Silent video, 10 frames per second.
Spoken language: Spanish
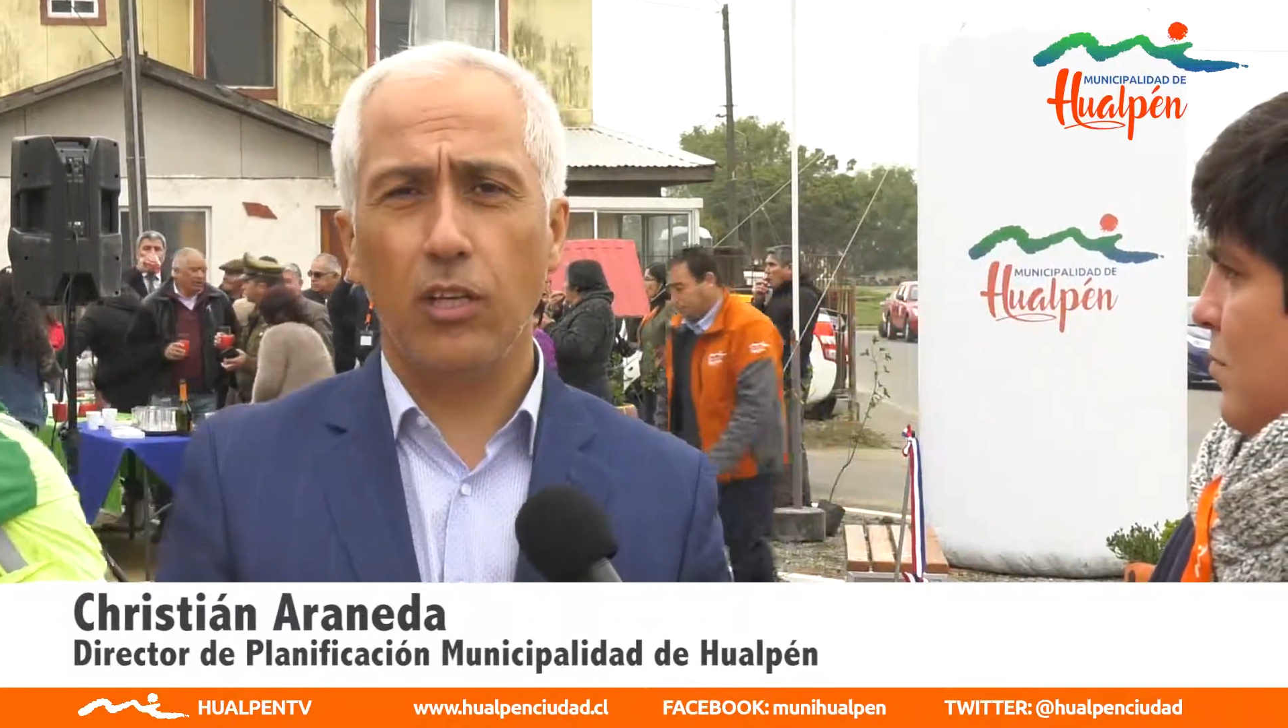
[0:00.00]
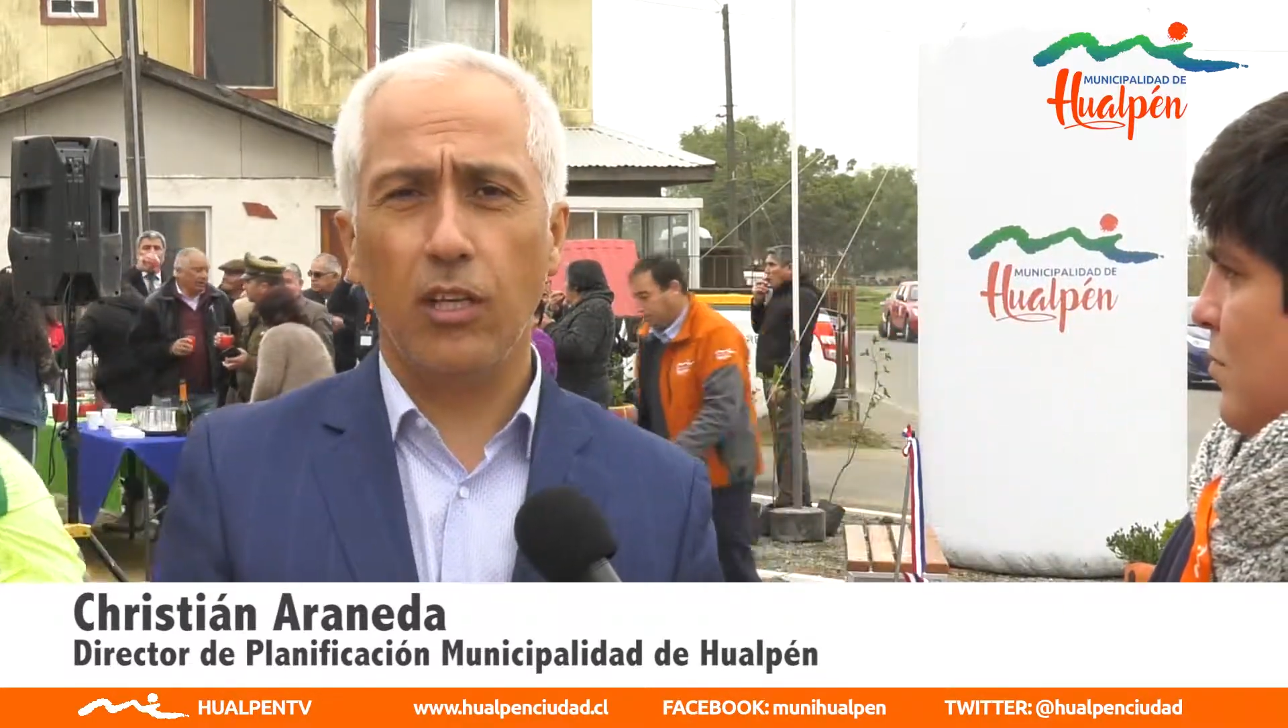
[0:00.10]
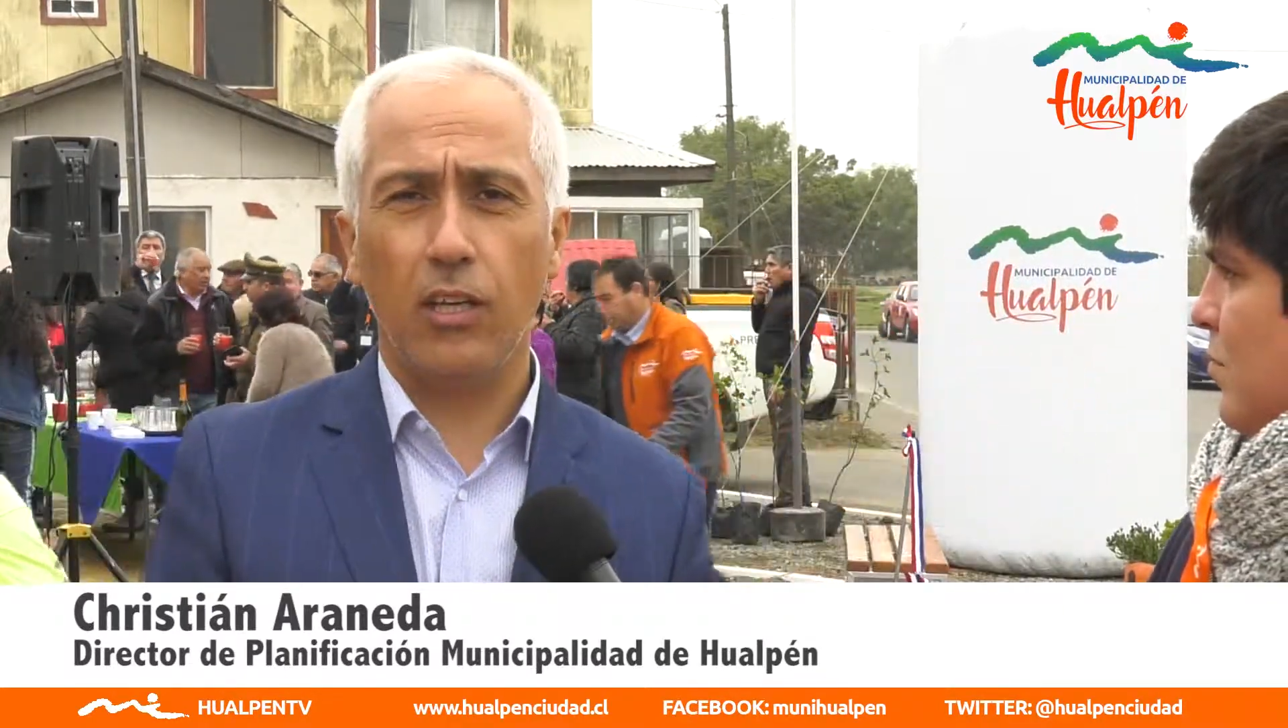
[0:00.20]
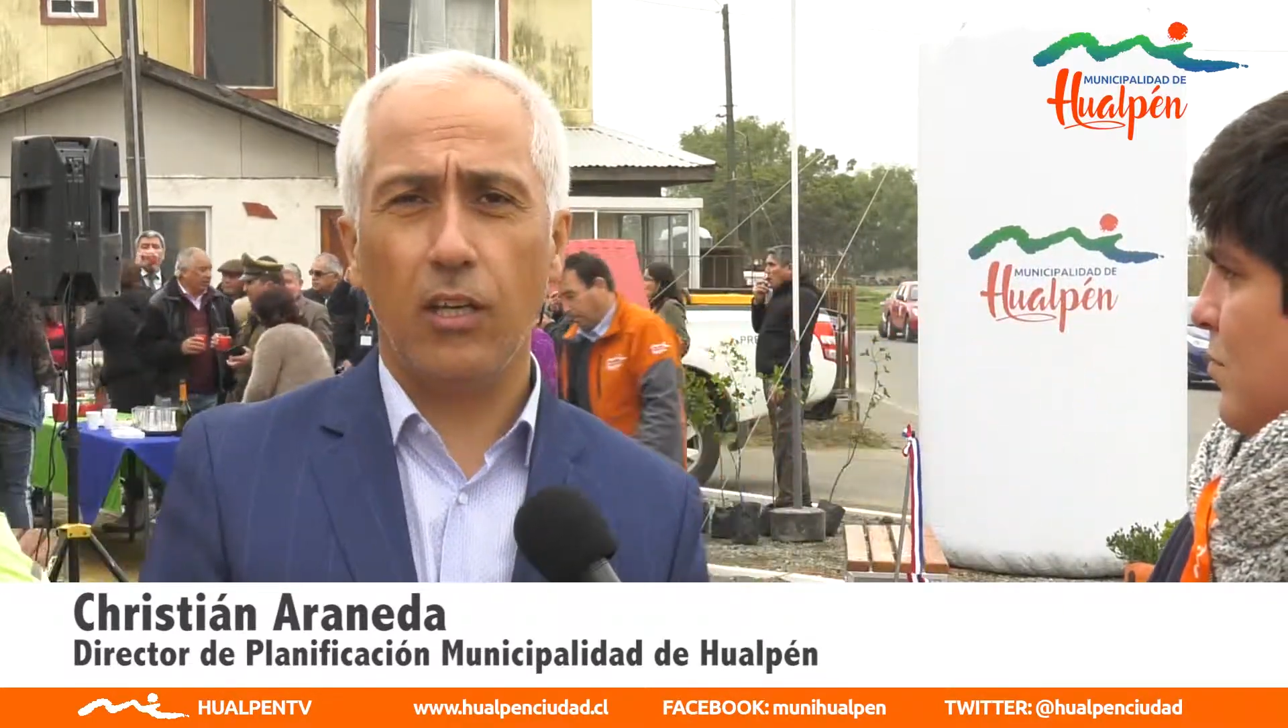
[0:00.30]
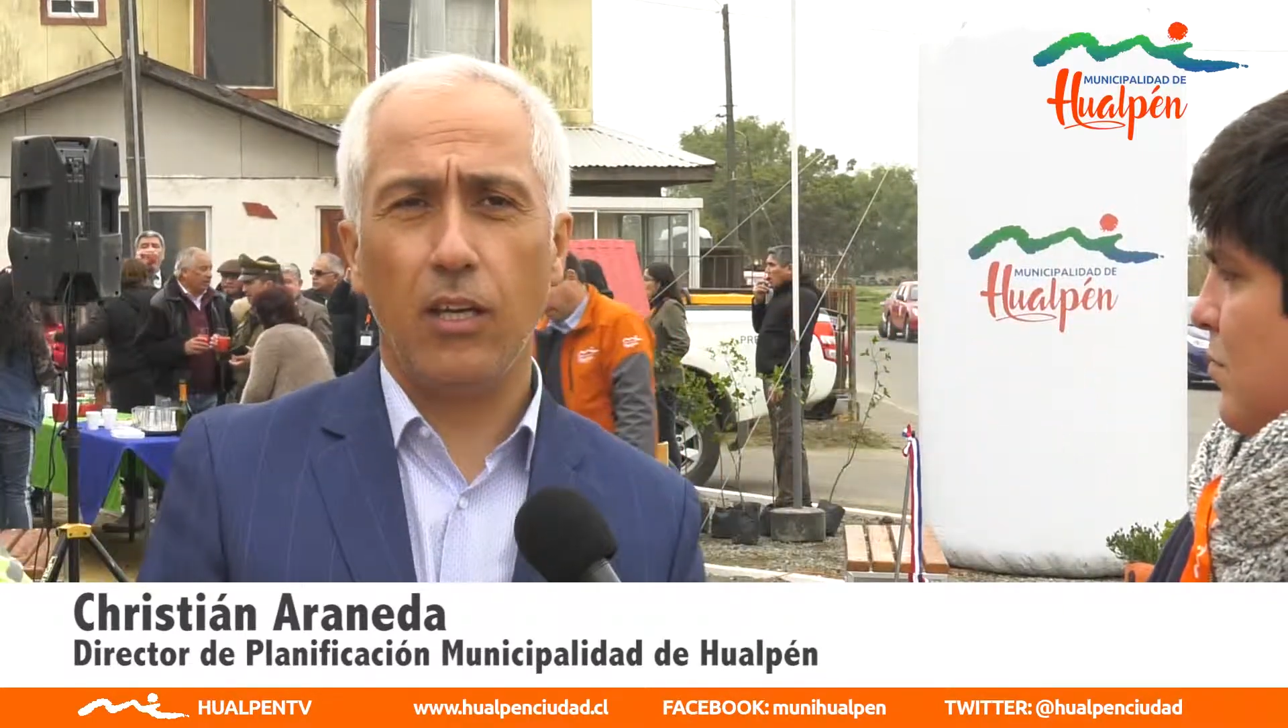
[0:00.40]

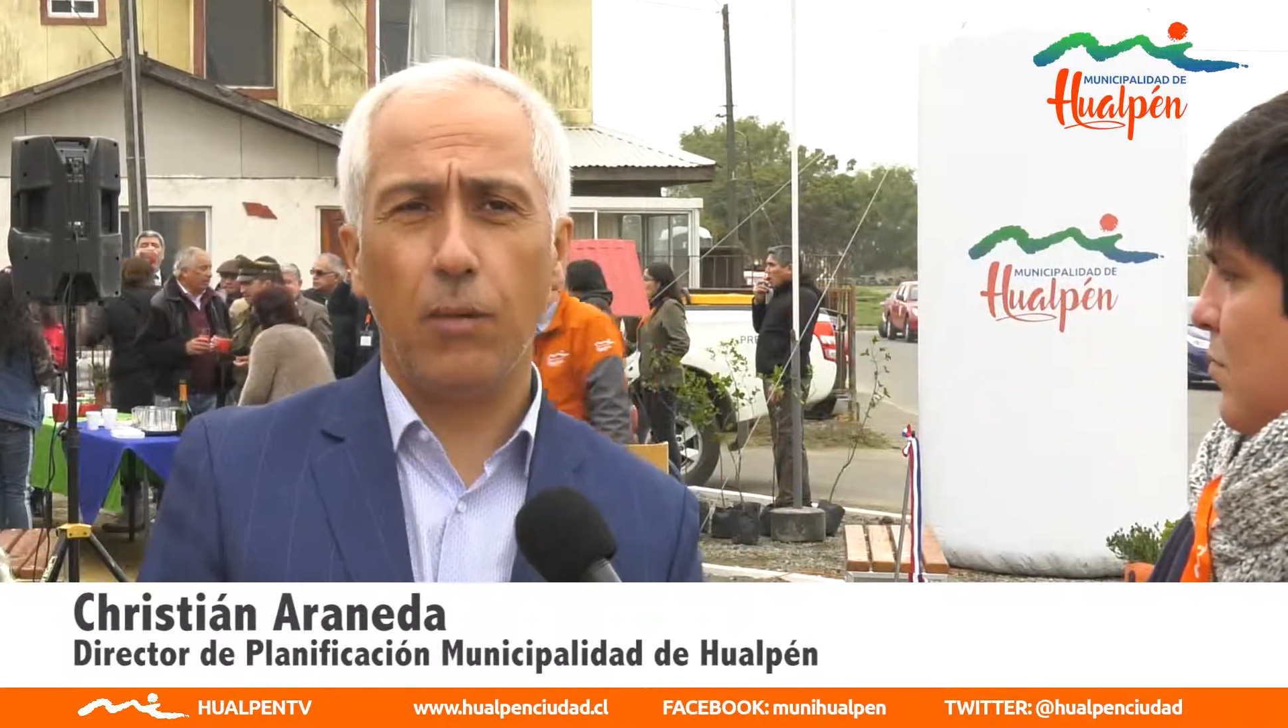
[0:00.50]
de